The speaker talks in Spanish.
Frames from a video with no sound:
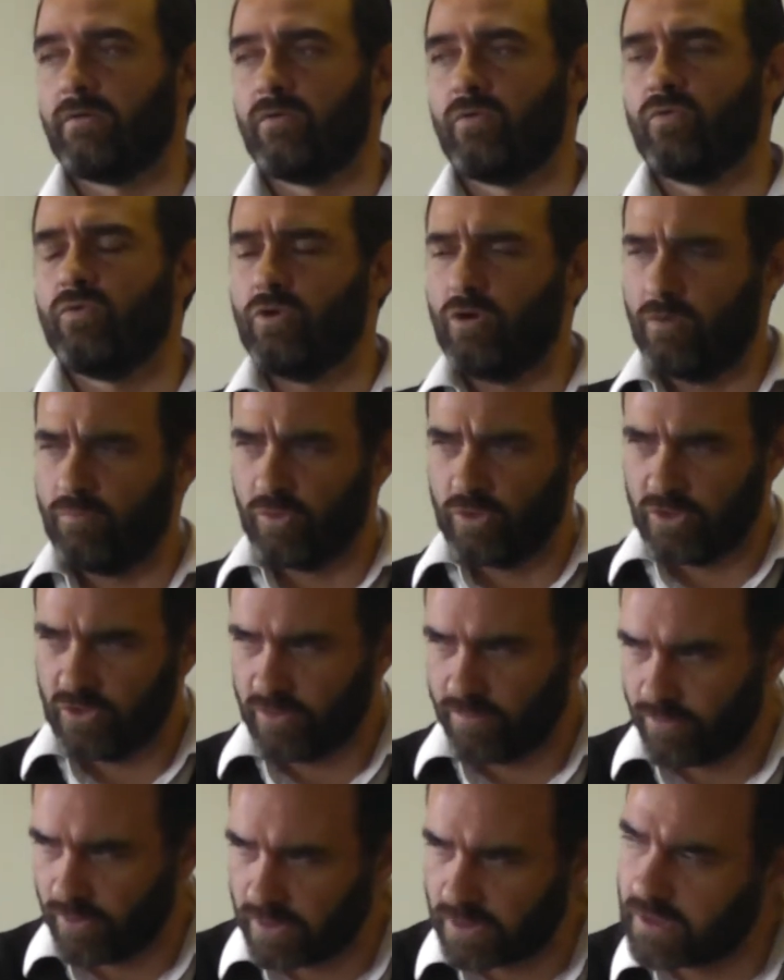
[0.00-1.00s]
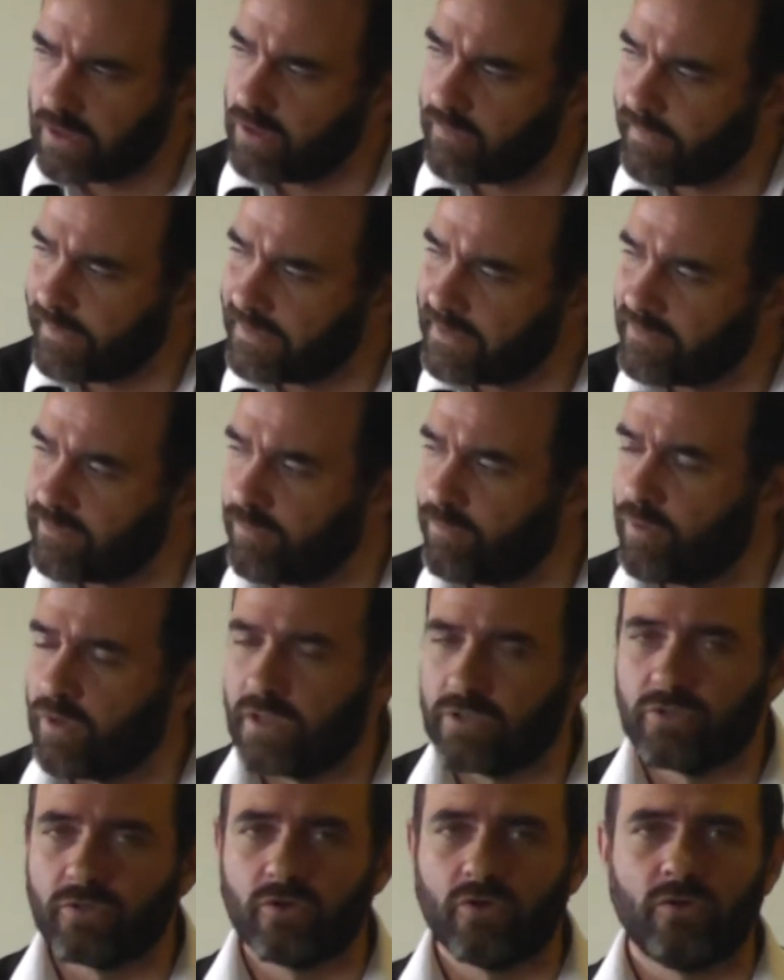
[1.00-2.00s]
Uno de los motivos por los que no partimos por
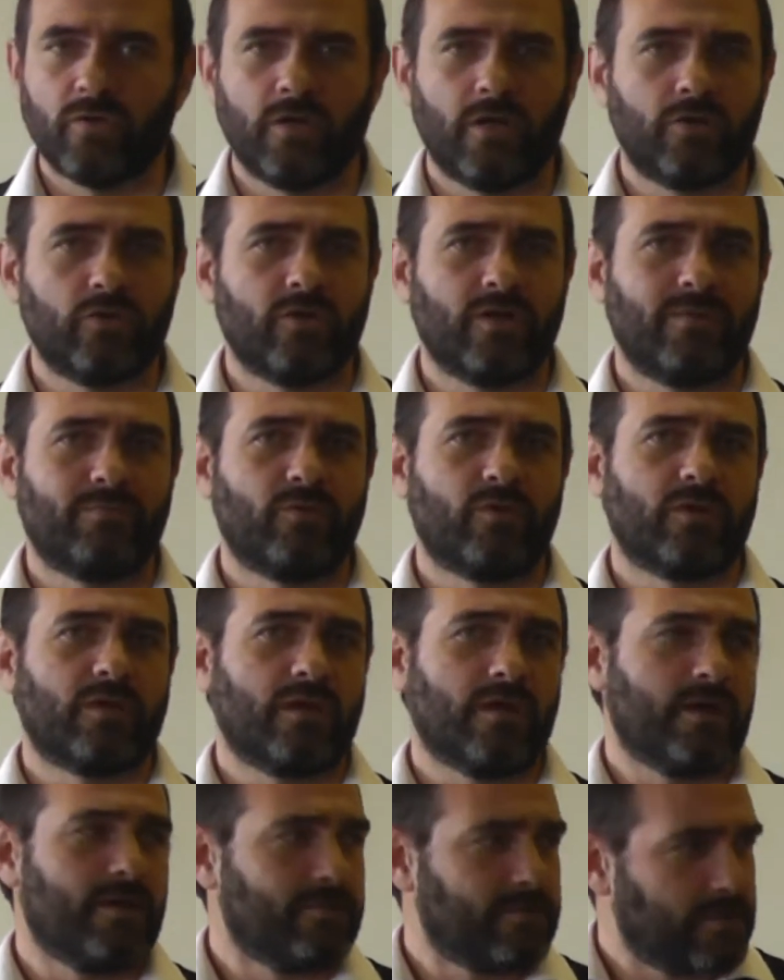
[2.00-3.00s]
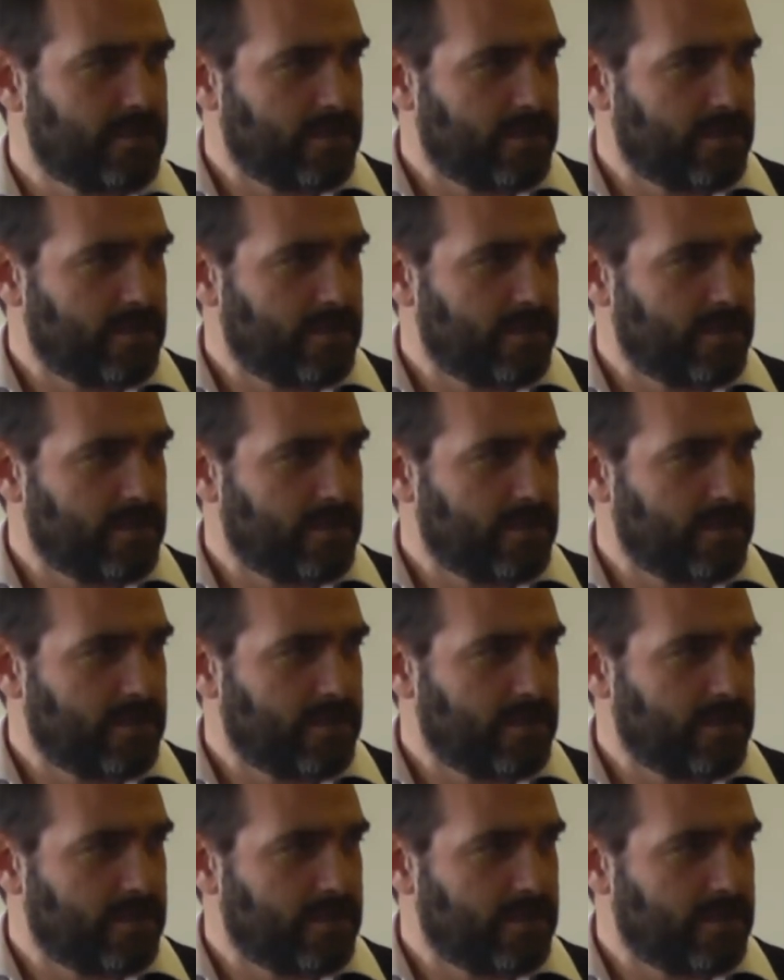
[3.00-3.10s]
la, con la Torah, ¿por qué?